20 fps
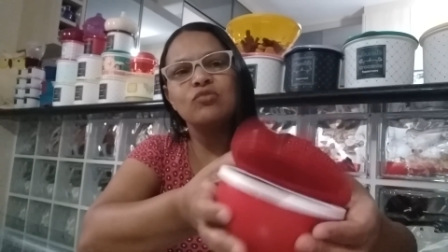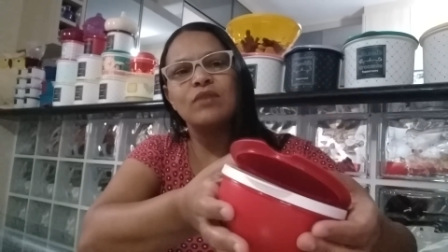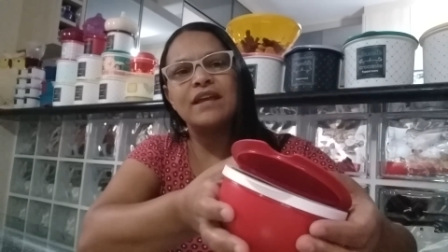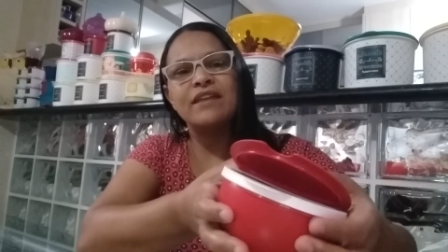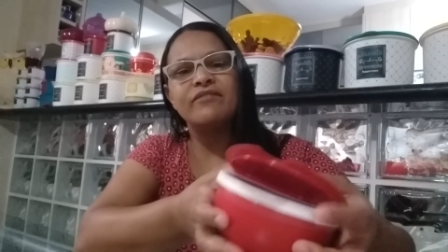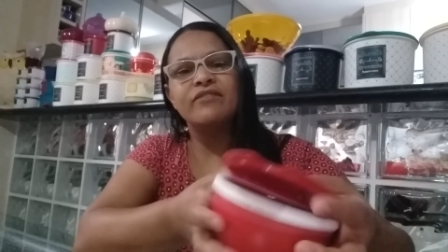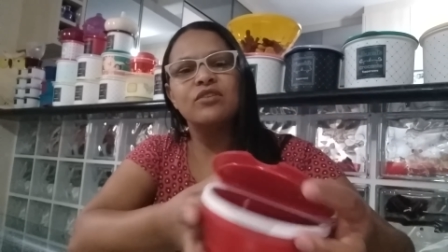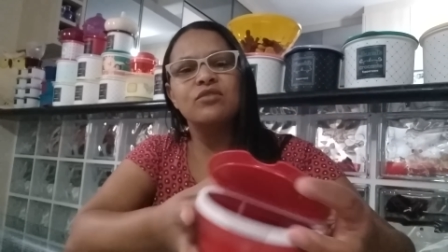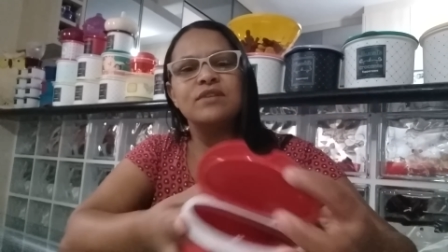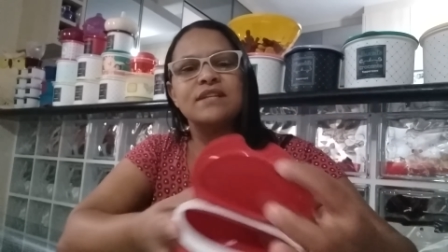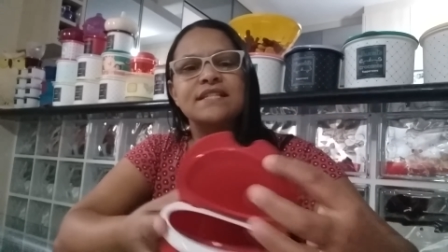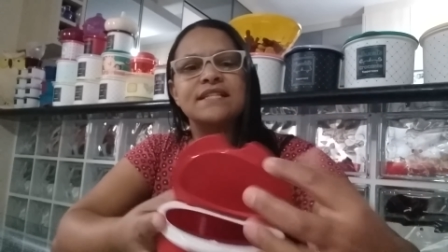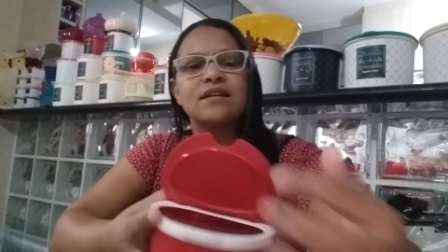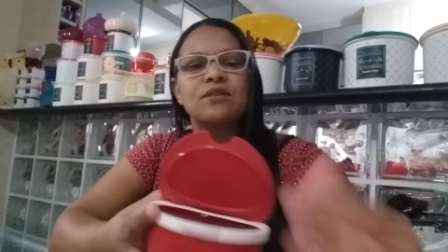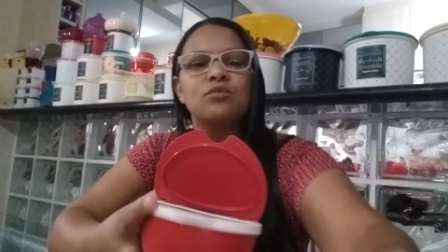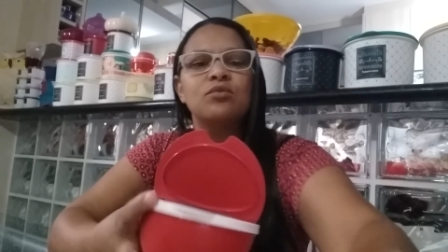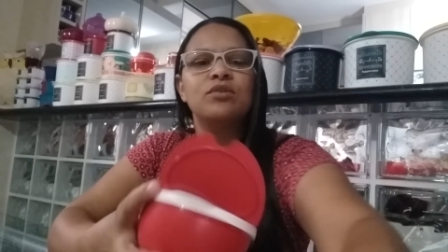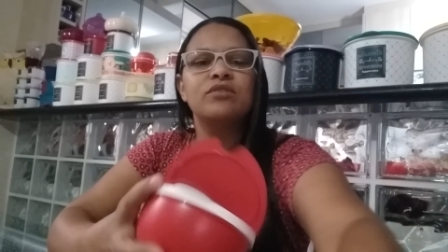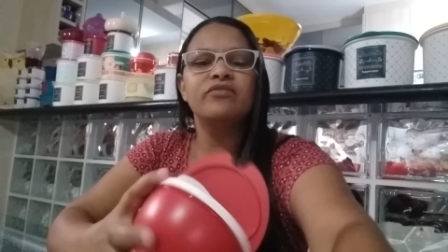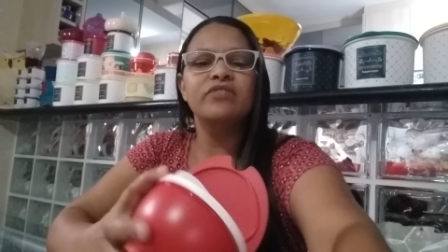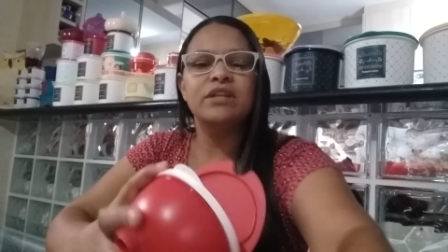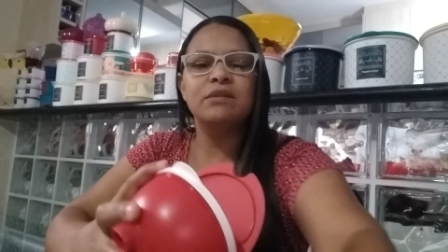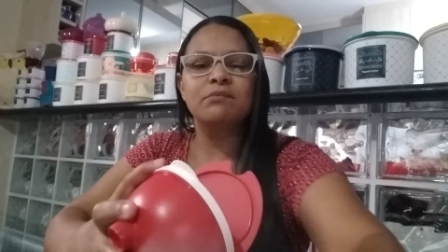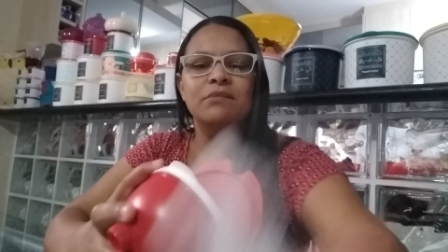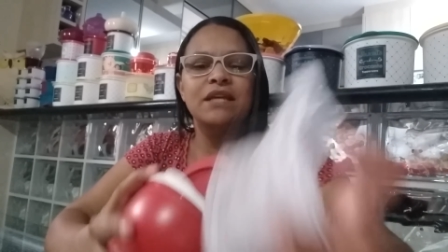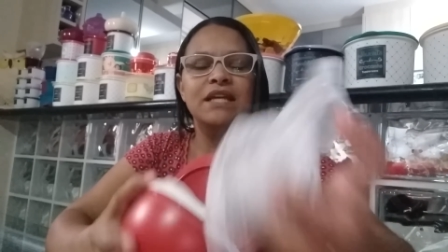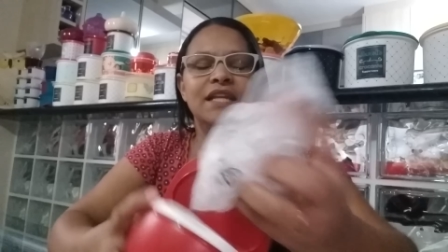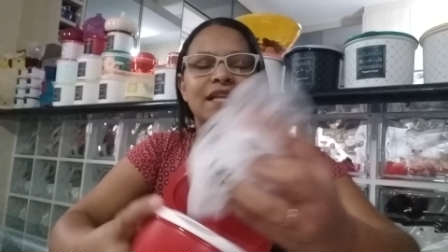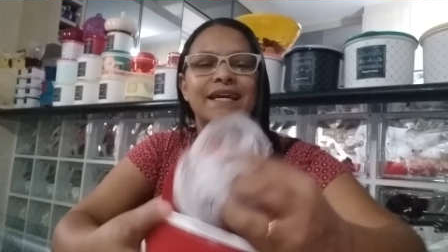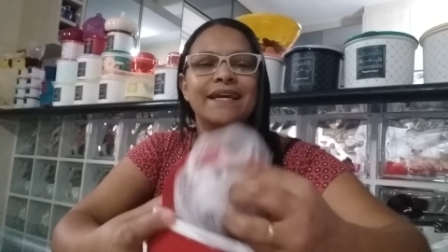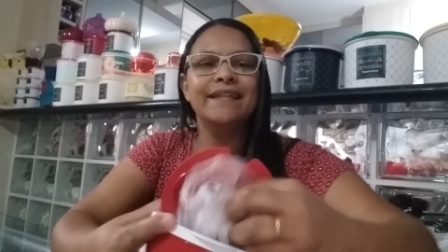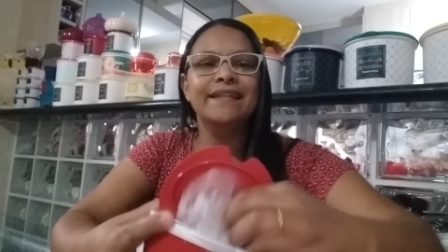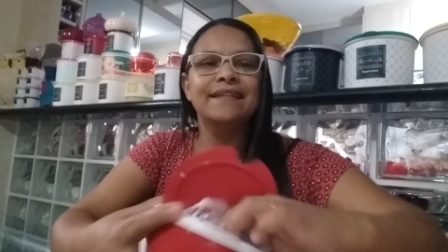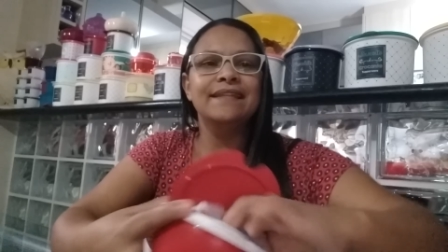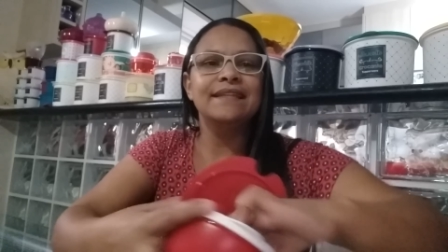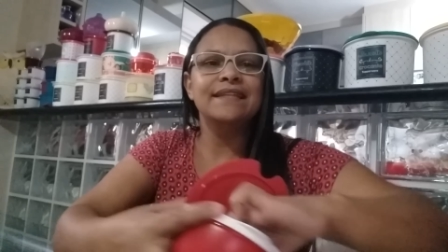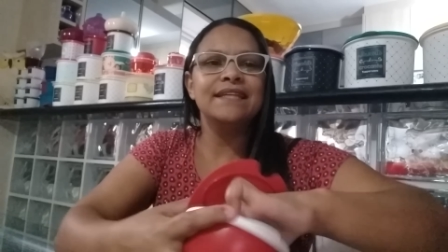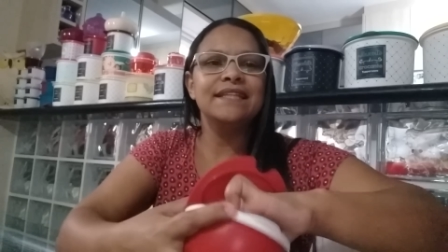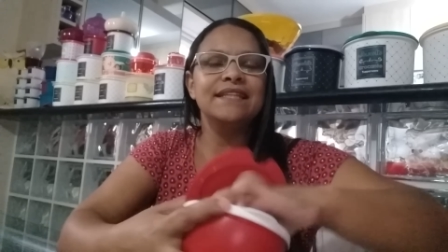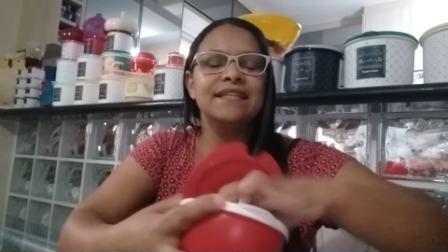aí veio nessa cor vermelha
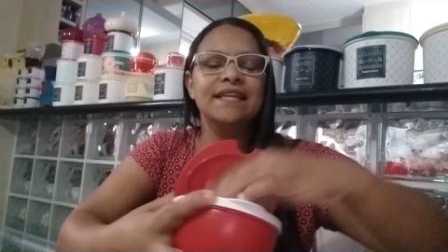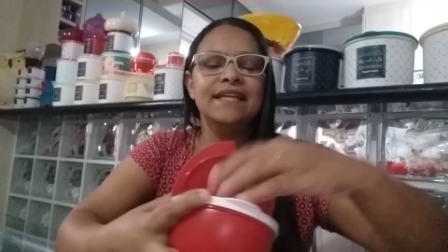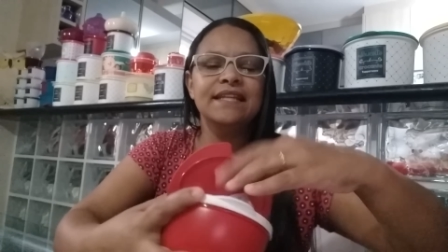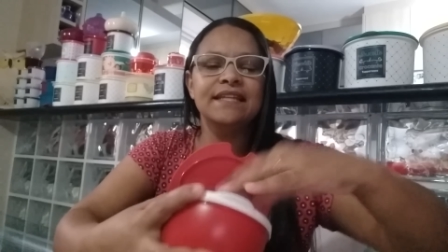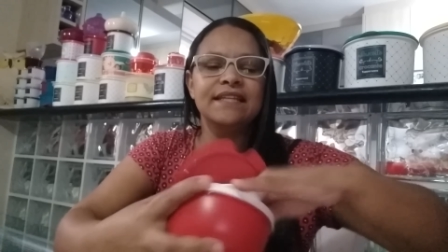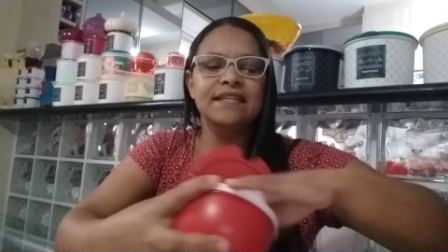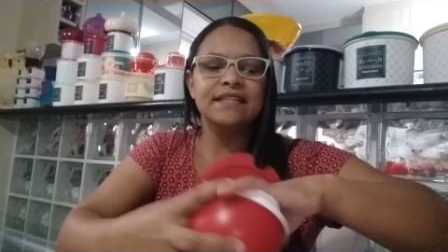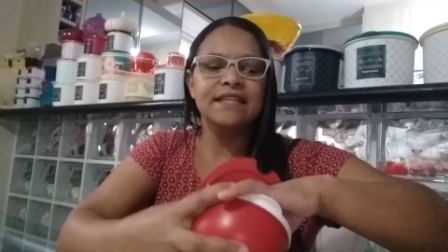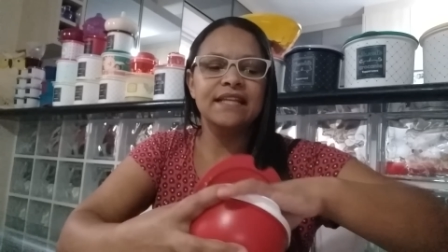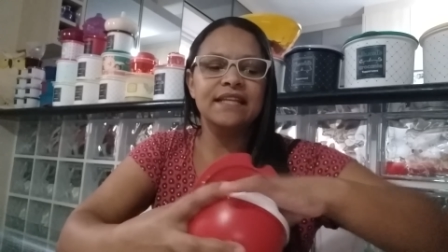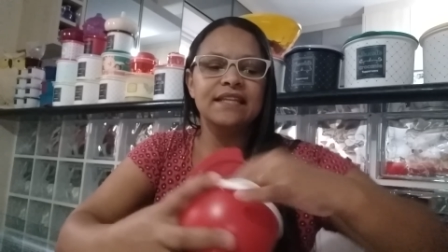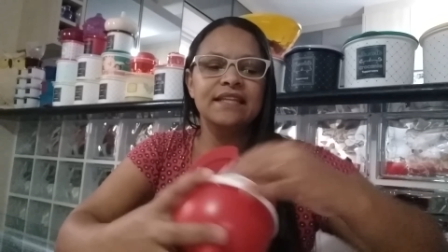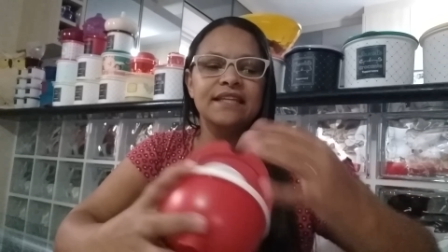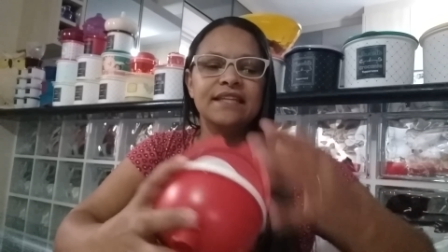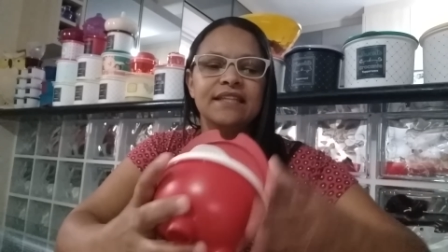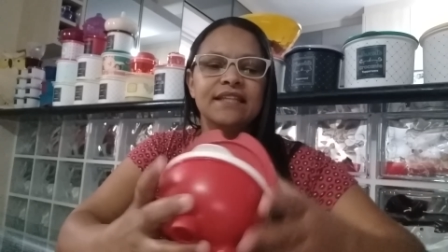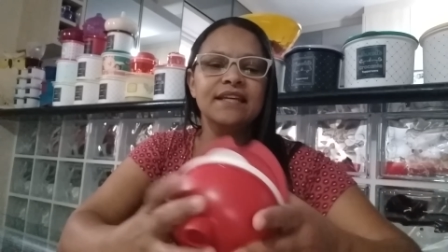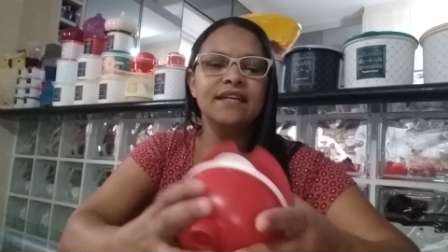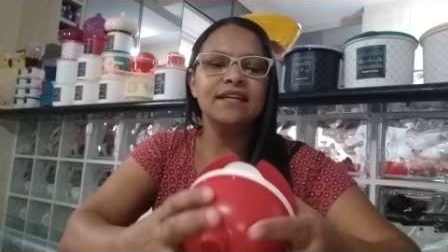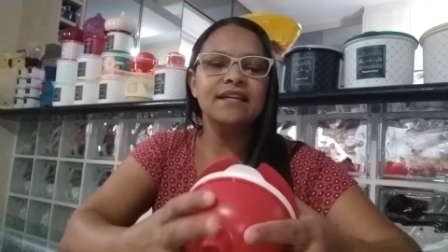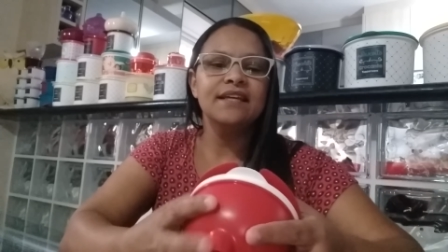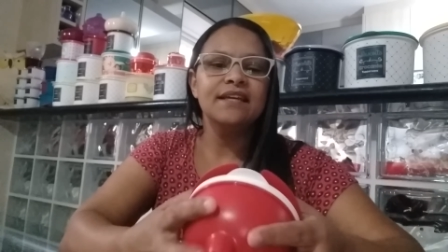linda, linda, linda.